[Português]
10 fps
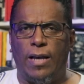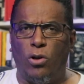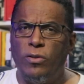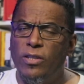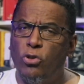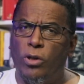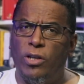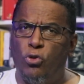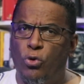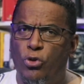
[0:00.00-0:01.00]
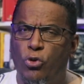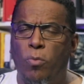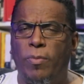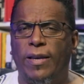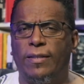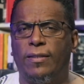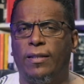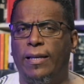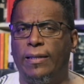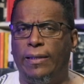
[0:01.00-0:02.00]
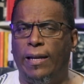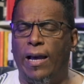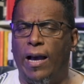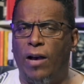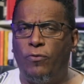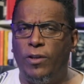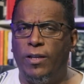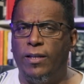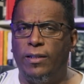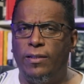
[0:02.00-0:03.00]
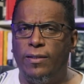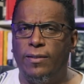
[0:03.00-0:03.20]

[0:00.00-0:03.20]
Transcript: Nossa história de hoje começa na ilha africana de